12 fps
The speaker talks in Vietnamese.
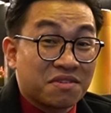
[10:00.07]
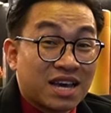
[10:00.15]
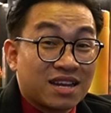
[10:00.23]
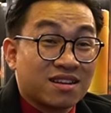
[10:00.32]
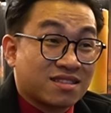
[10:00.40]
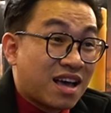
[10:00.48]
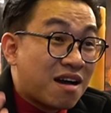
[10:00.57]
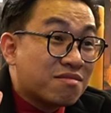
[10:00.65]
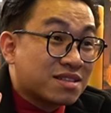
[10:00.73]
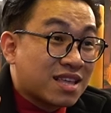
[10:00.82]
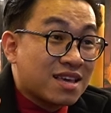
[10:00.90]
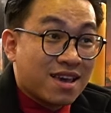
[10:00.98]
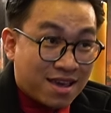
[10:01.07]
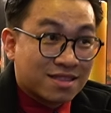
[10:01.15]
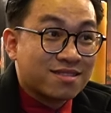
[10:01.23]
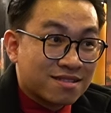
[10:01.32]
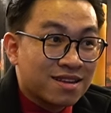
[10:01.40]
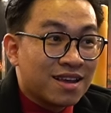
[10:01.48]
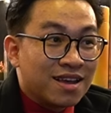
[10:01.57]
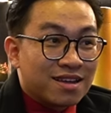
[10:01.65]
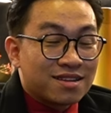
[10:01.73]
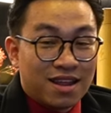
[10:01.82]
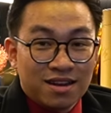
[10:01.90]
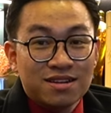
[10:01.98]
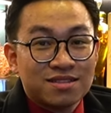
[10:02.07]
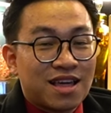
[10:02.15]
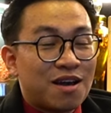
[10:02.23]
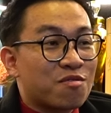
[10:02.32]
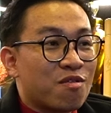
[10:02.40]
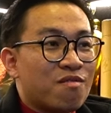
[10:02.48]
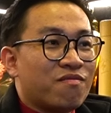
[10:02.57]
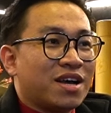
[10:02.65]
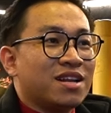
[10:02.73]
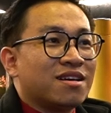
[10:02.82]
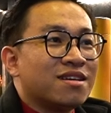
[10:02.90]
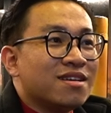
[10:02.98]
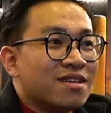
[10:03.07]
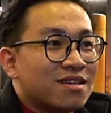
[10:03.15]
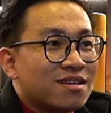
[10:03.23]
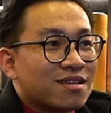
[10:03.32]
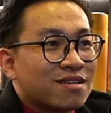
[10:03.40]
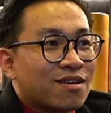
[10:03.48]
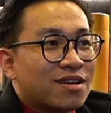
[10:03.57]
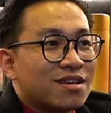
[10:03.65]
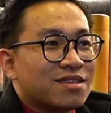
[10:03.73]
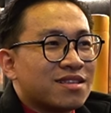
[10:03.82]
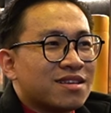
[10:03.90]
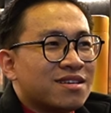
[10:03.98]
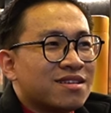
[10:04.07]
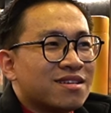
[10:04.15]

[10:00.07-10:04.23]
với khách là tao là tay nghề đỉnh, tao cũng không phải là gọi là gì đó